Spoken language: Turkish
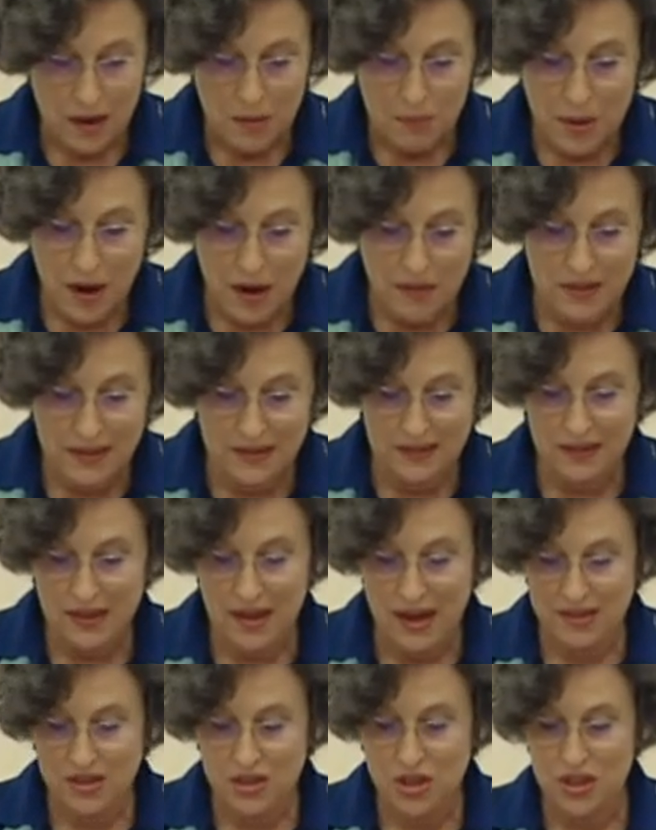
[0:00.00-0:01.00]
Power
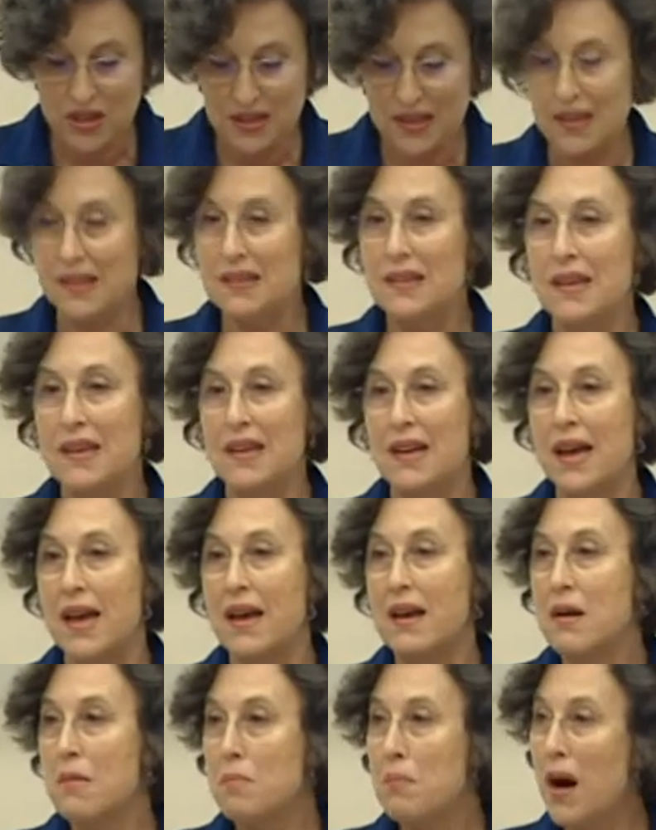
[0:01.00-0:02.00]
Trans
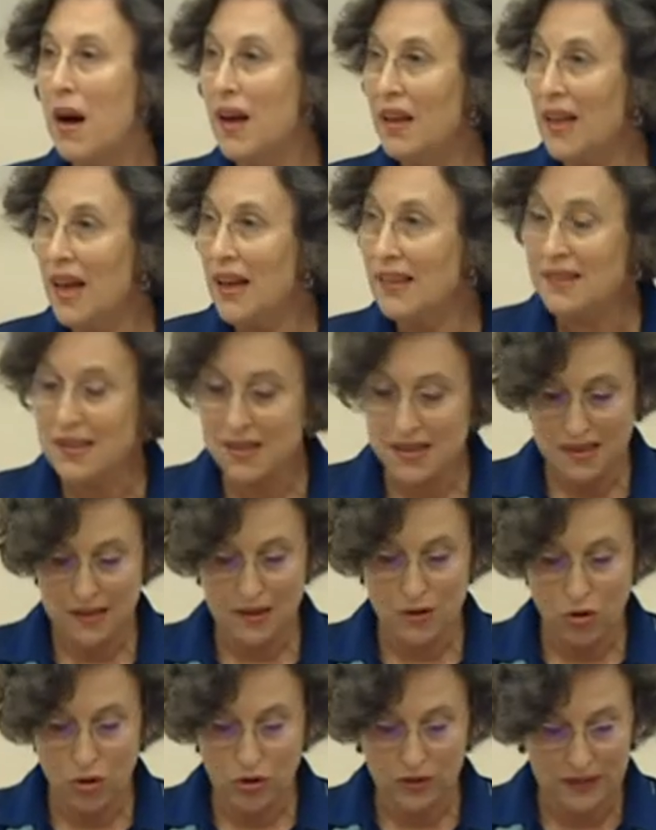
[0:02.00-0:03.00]
şirketiyle
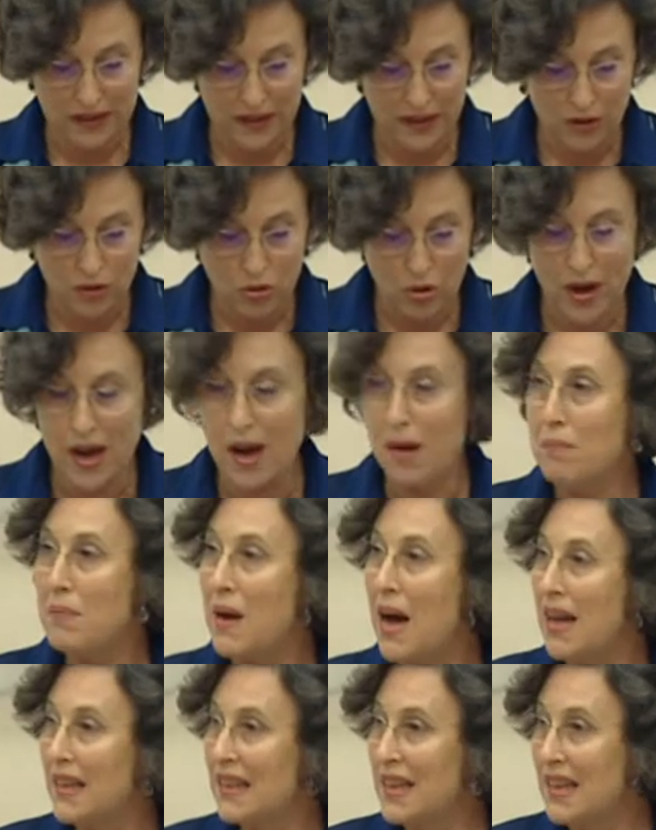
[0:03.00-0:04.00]
bağlantısını ortaya koyan
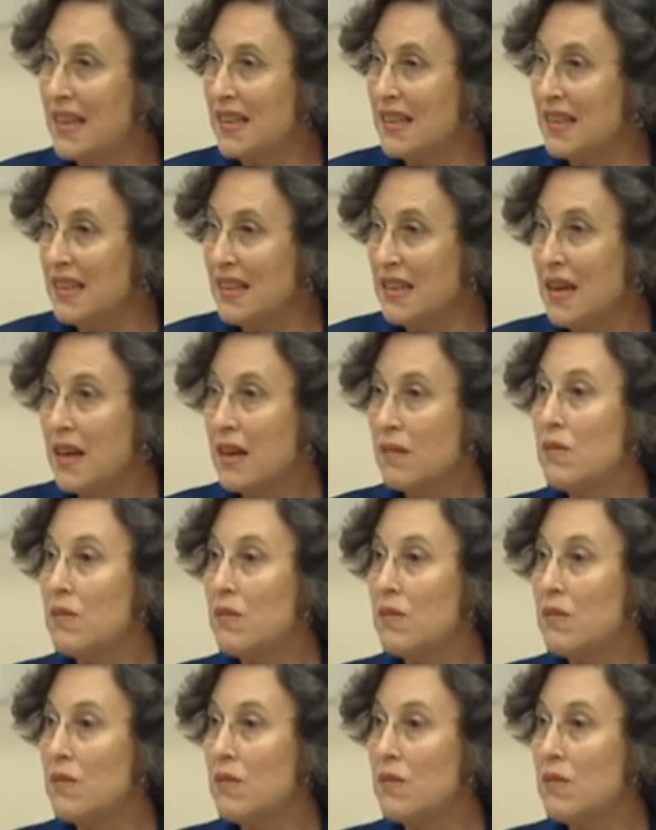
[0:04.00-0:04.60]
belgelerin